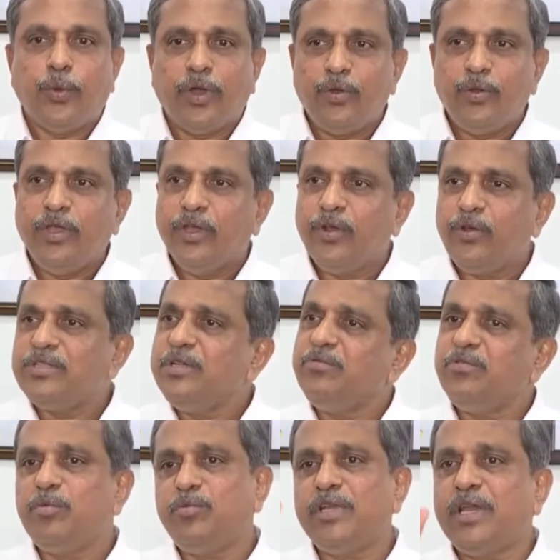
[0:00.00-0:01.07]
వాళ్ళు ఏ రోజు
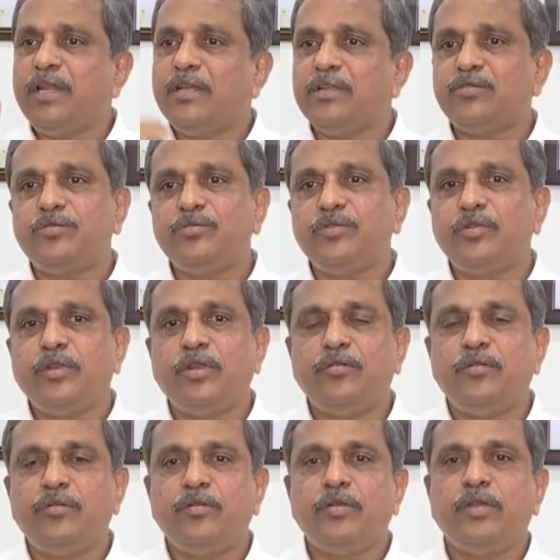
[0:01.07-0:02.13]
ఈమెను భుజానికి
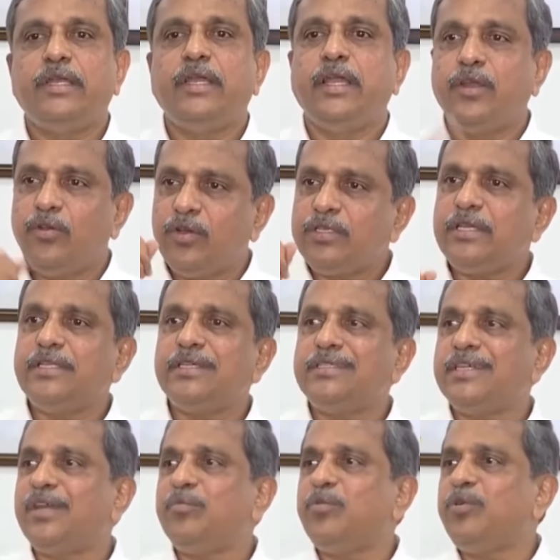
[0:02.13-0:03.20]
ఎత్తుకుంటున్నారు ఏ రోజైతే
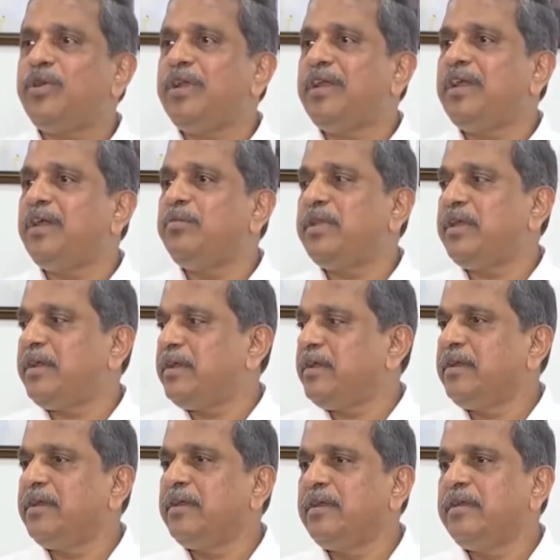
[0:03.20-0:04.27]
జగన్మోహన్ రెడ్డి గారి మీద
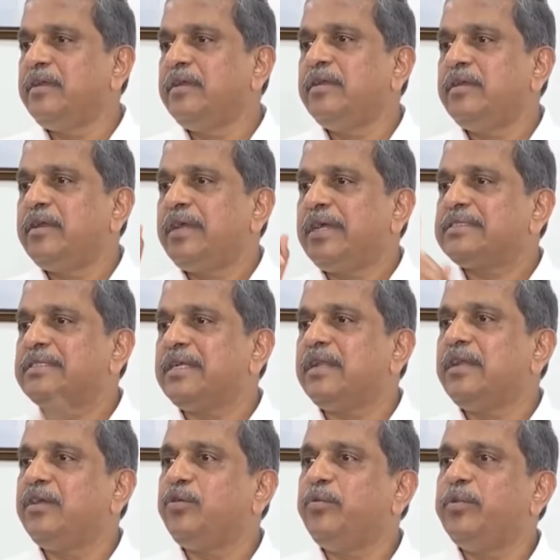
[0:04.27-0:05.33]

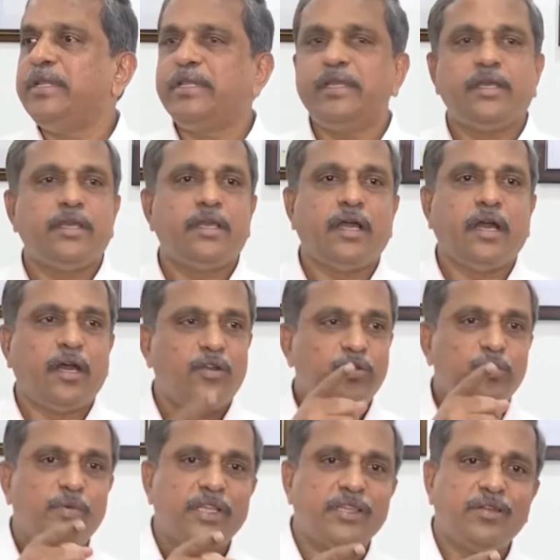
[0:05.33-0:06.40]
అస్త్రాలు ఎక్కువ పడితే ఆ
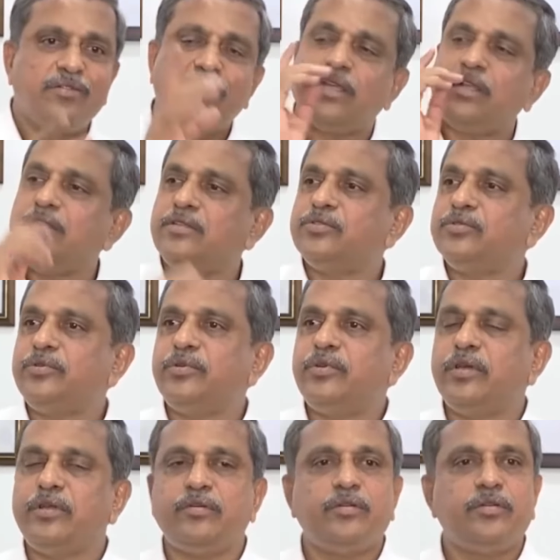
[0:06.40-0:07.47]
రోజు మాత్రమే దాన్ని
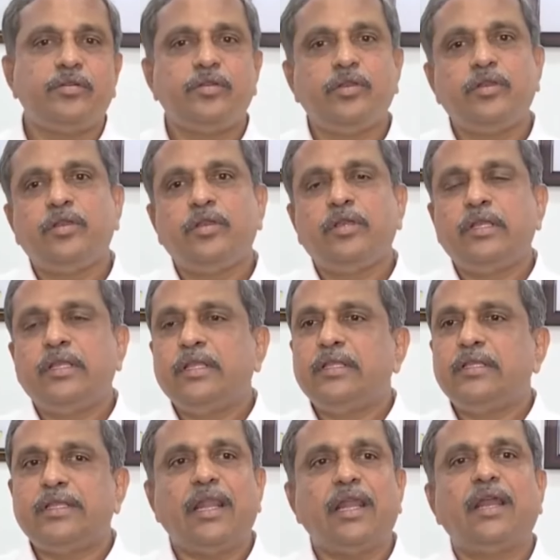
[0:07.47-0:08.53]
తీసుకుంటున్నారు
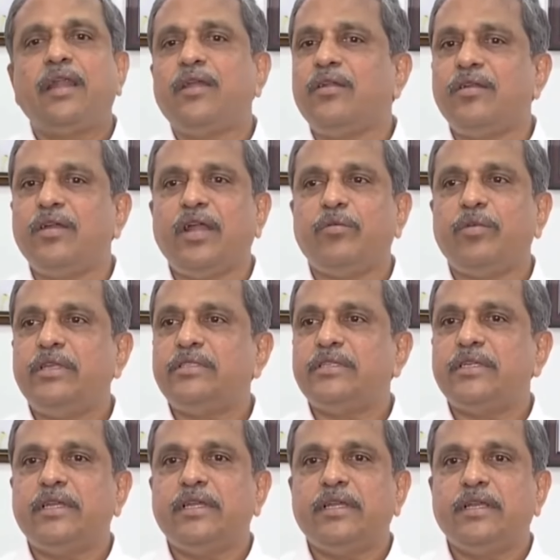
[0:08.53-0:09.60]
తెలంగాణలో
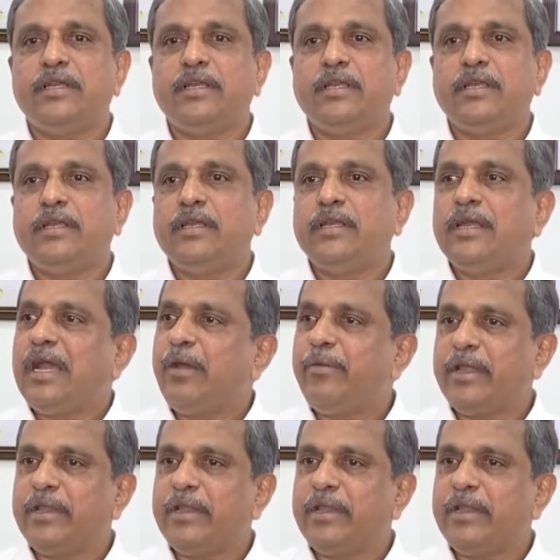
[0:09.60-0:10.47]
గమనించండి ఆమె